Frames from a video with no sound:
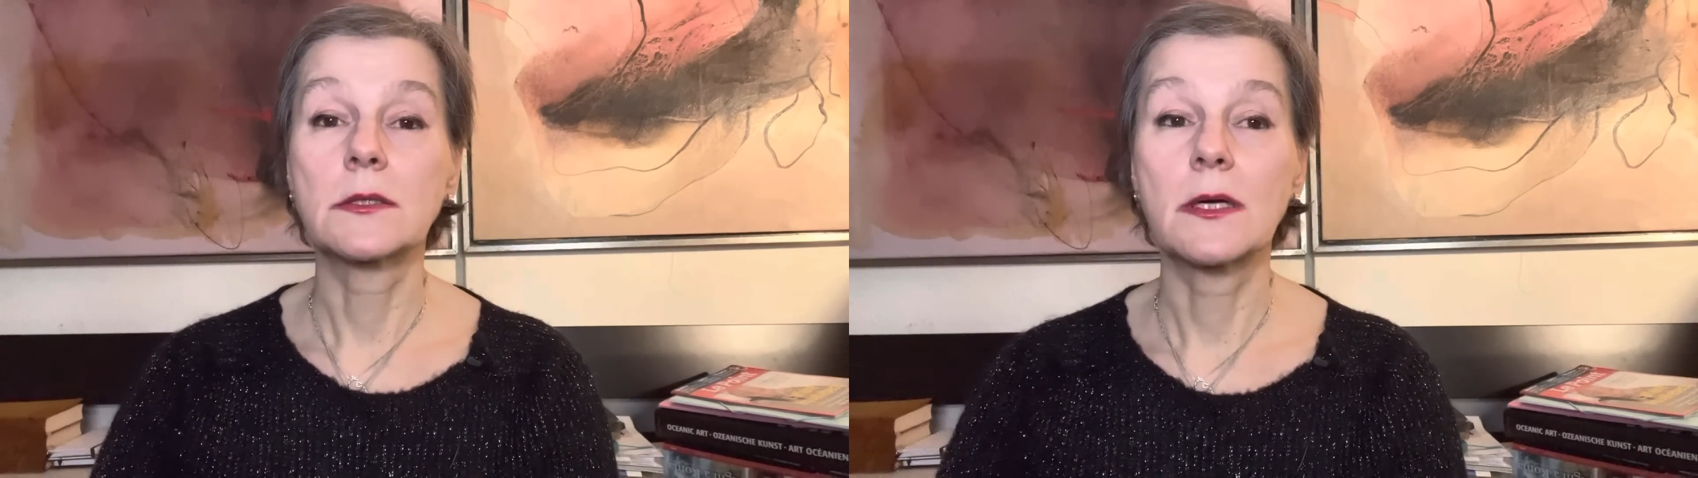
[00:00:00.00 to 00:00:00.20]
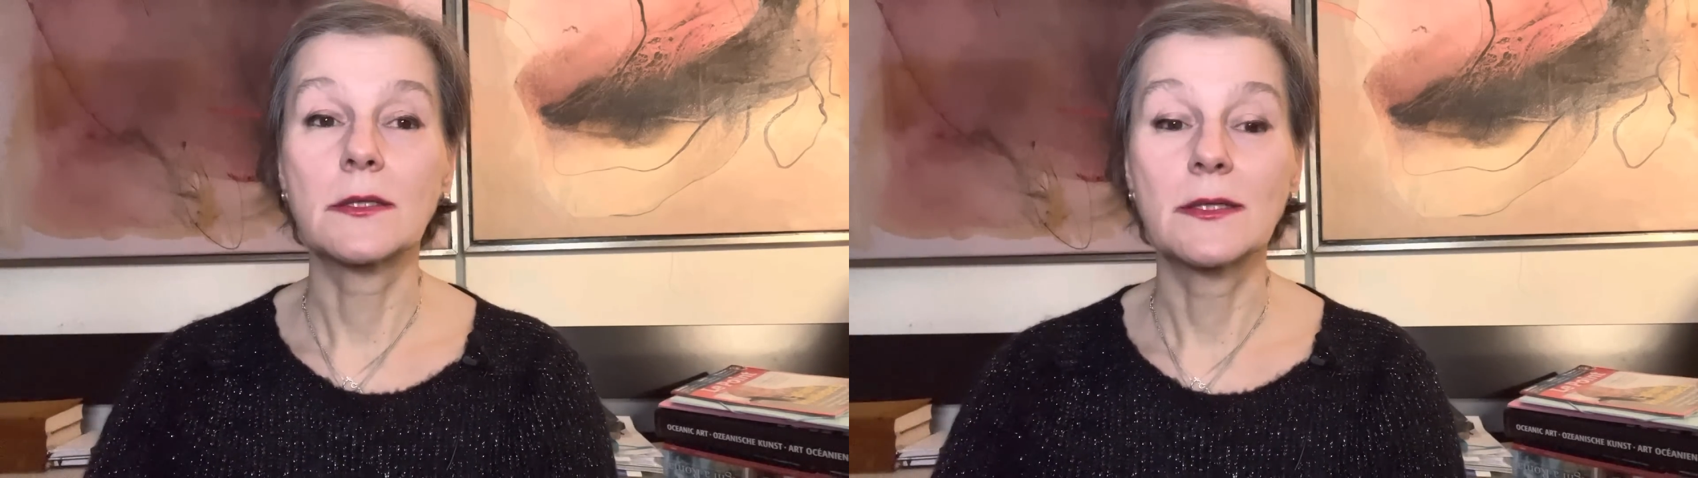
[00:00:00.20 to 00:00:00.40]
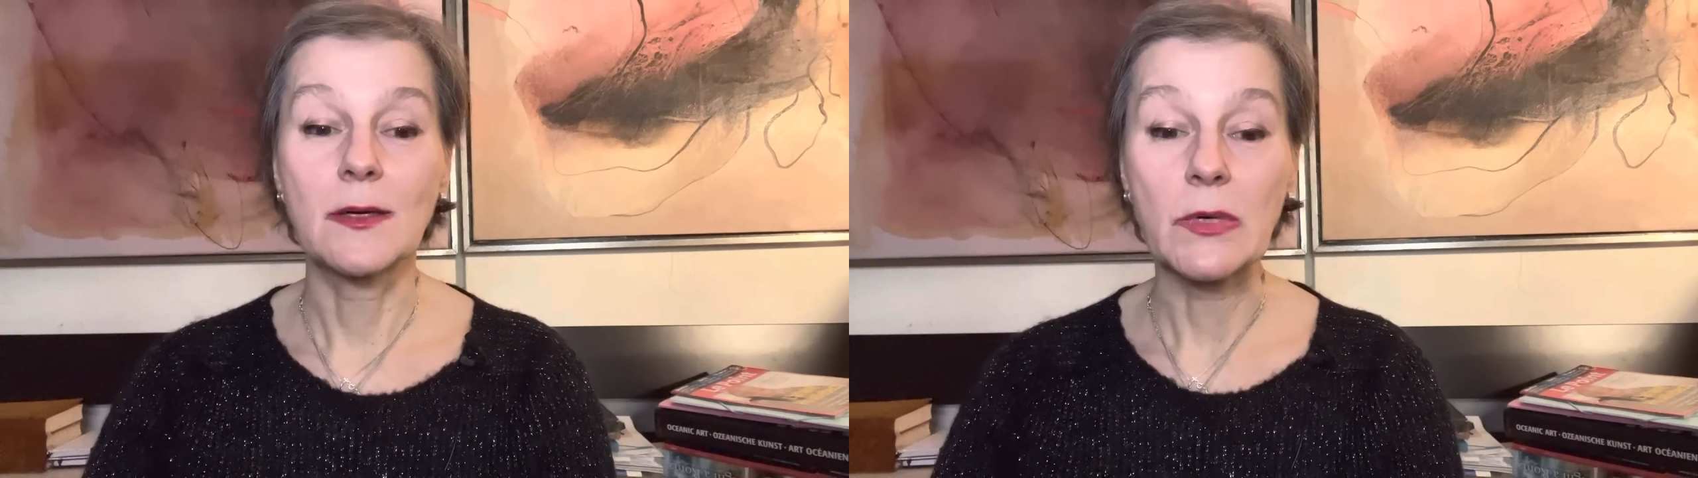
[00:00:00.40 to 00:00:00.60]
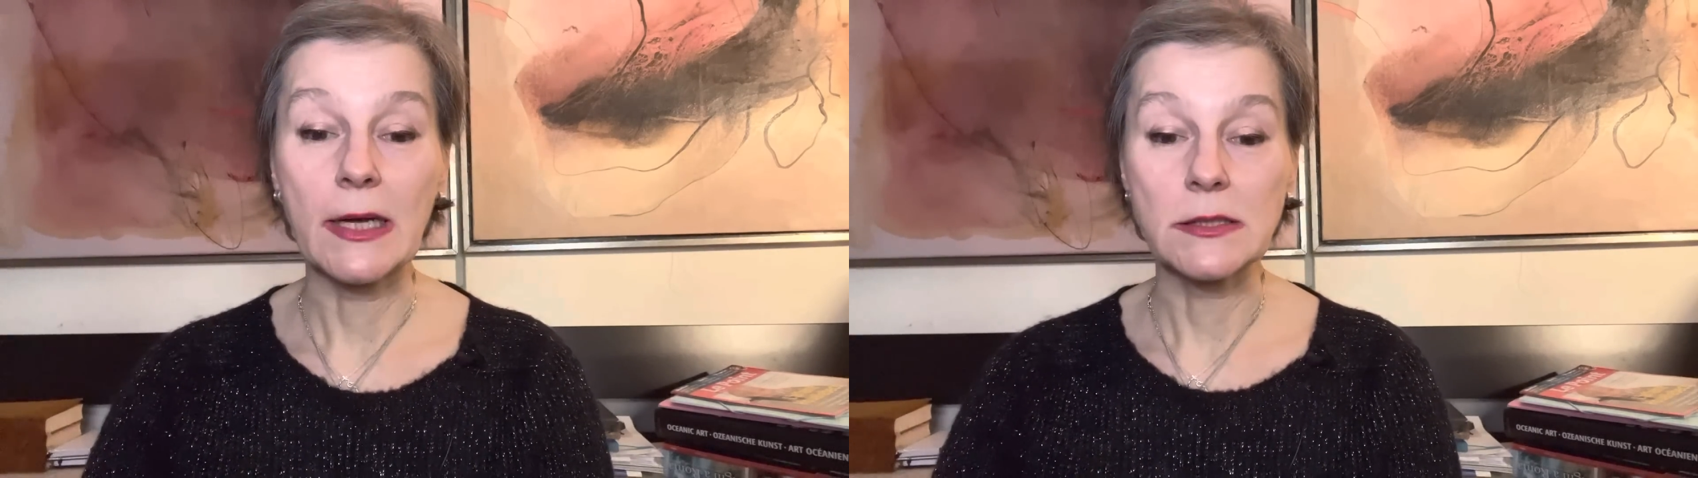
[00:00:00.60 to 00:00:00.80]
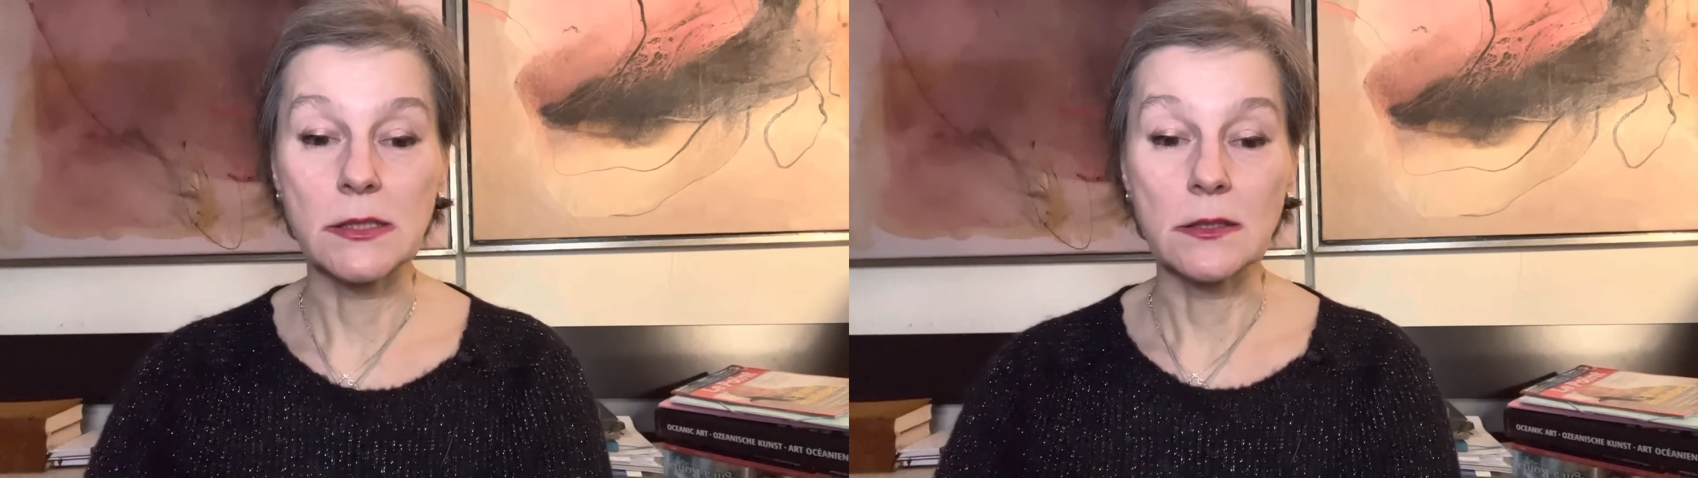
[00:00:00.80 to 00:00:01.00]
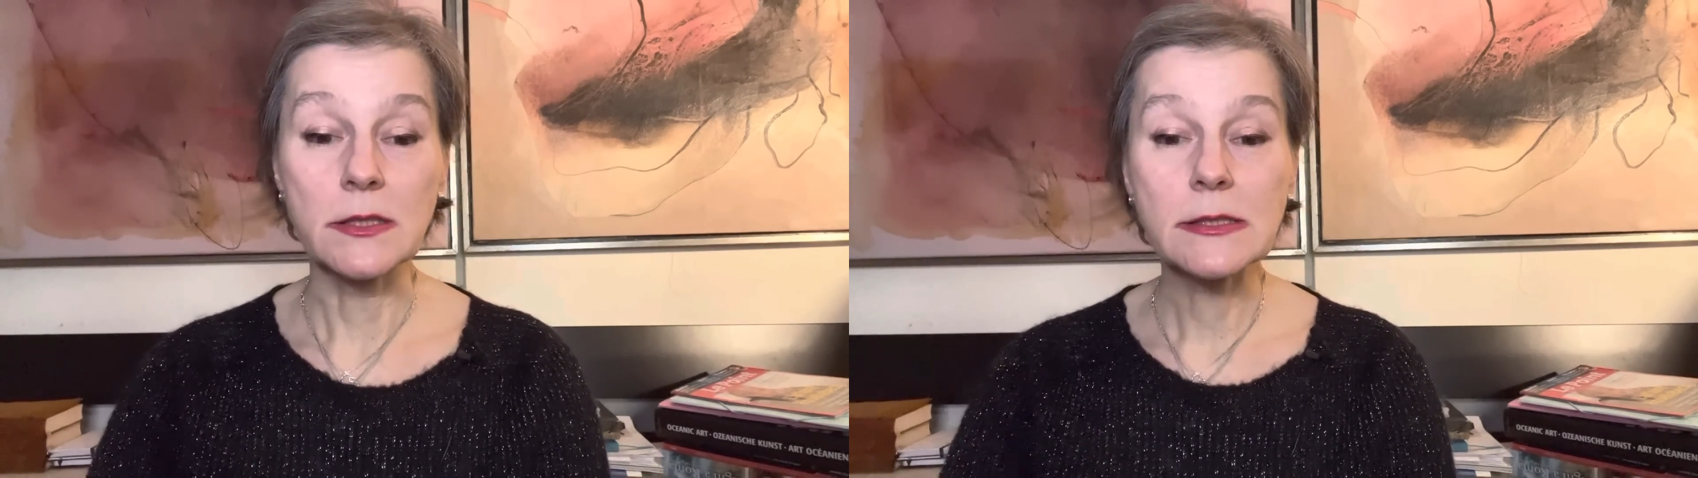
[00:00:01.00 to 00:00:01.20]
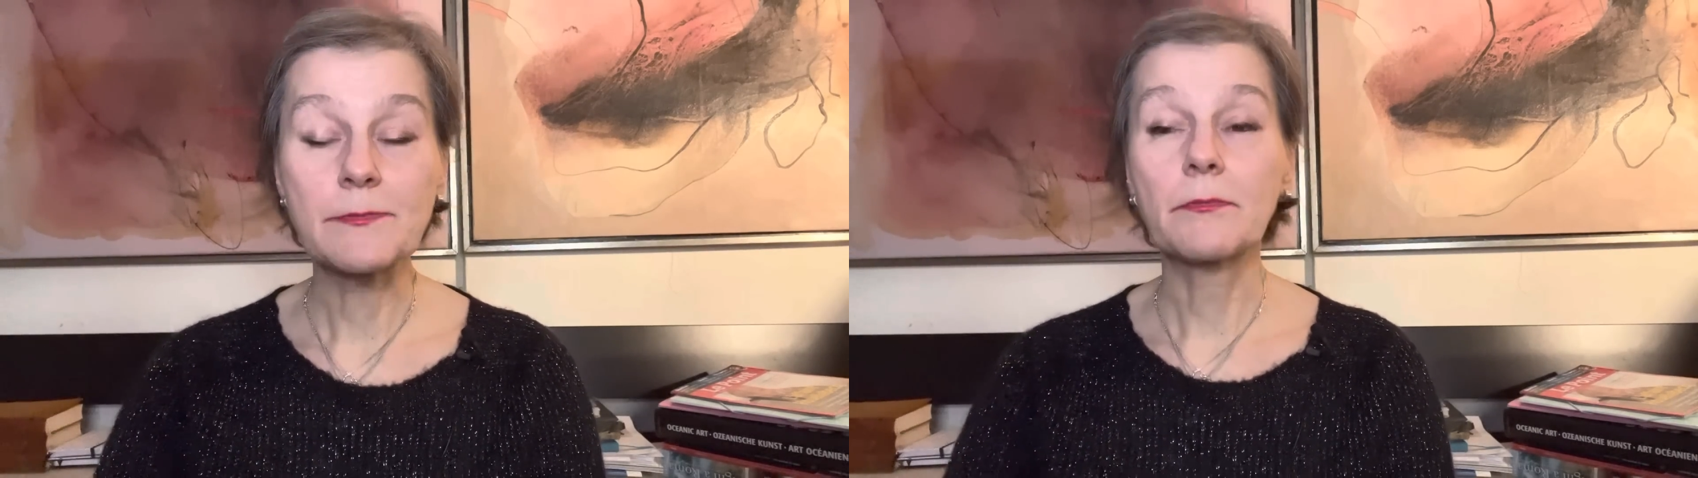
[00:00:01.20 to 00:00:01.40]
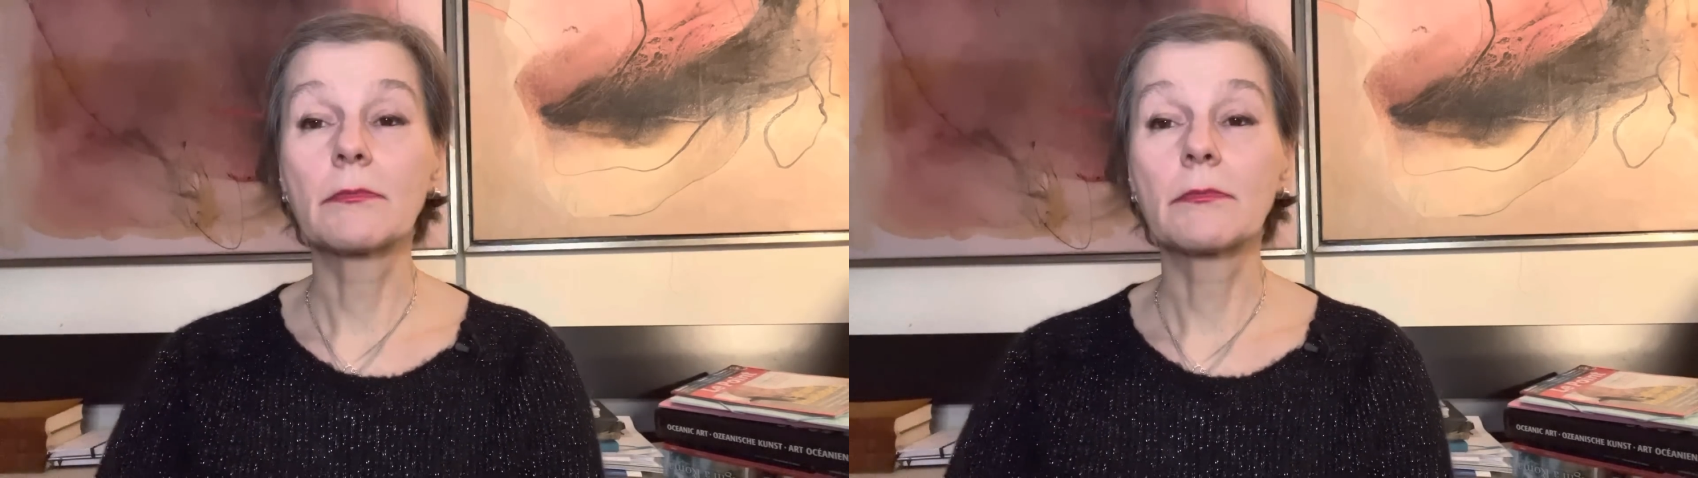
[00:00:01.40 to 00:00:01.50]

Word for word: как нам бы хотелось.